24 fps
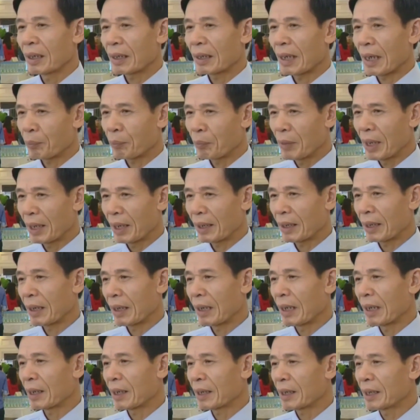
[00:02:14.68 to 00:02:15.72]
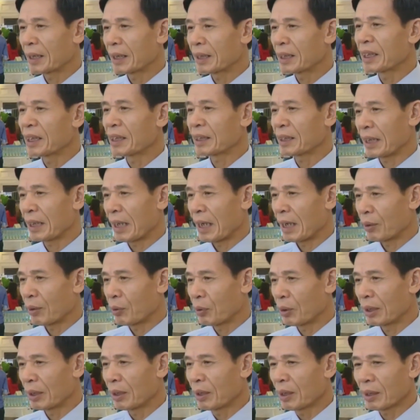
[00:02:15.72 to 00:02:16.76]
đặc biệt là cái chia sẻ
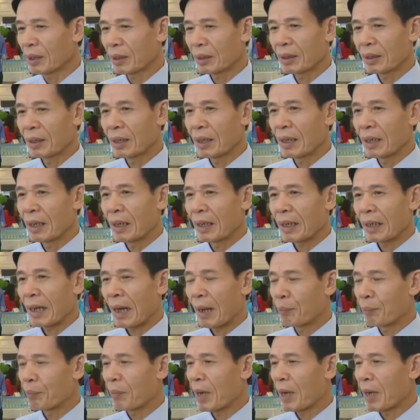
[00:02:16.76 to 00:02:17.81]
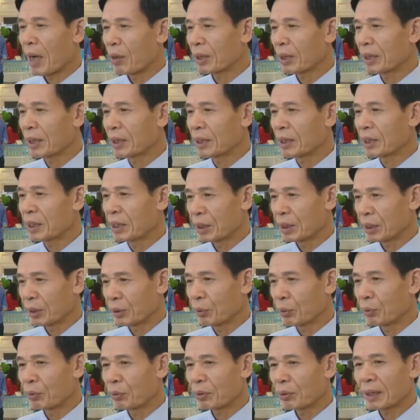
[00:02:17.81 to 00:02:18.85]
nguồn nước đảm bảo cái sử
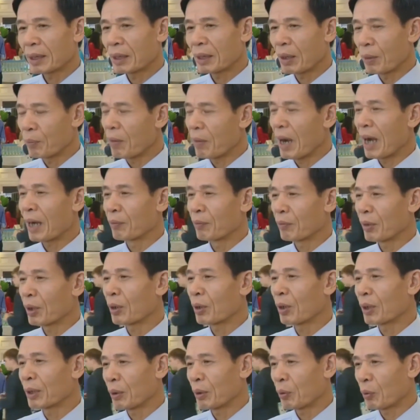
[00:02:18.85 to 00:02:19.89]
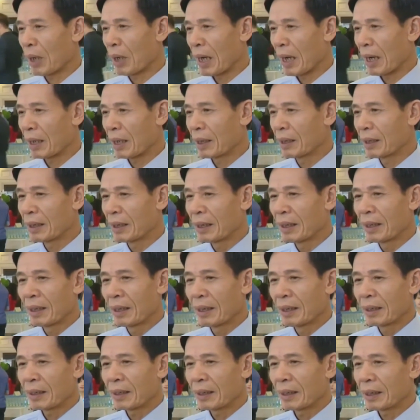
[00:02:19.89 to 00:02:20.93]
dụng cái công bằng và có hiệu quả
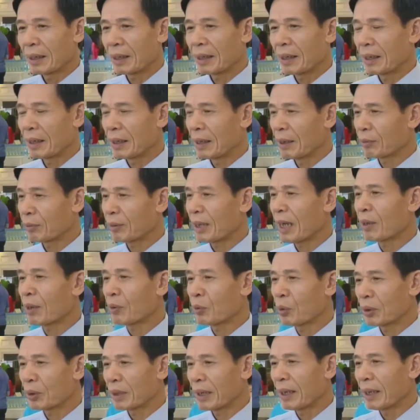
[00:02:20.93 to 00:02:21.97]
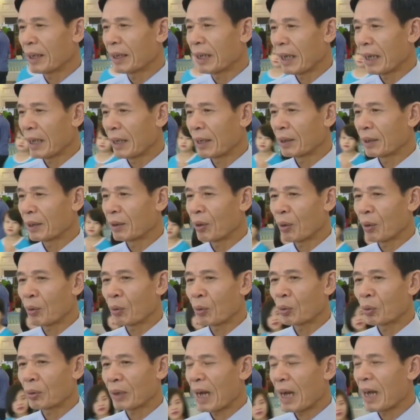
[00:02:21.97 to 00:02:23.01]
thì cái hợp tác quốc tế này nó
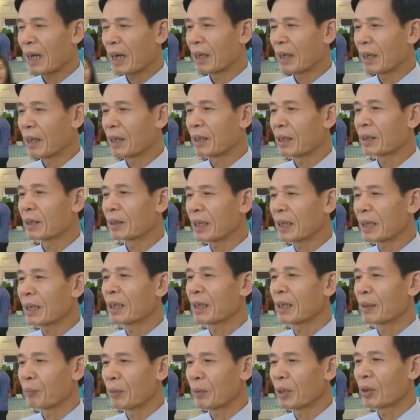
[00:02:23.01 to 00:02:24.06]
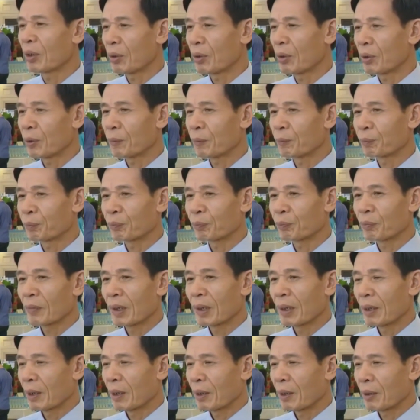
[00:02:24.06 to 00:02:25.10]
cũng đang ở rất là mức độ
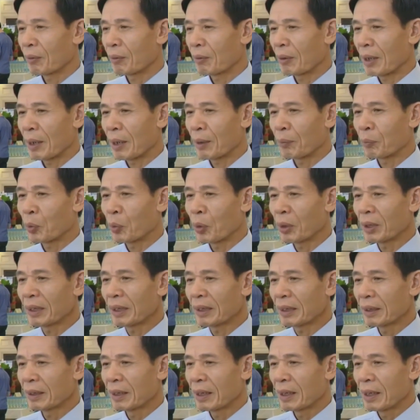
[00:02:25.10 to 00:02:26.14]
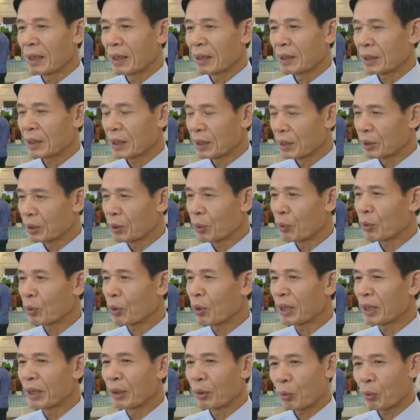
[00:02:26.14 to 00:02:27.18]
và muốn sử dụng
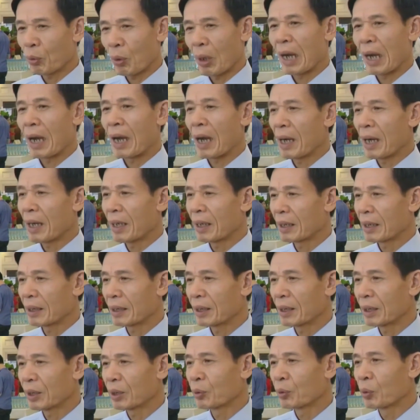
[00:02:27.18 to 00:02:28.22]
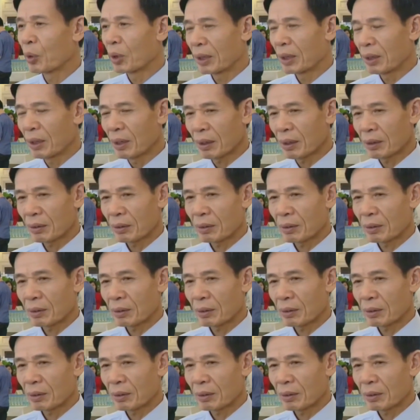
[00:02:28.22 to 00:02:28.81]
có hiệu quả cái nguồn nước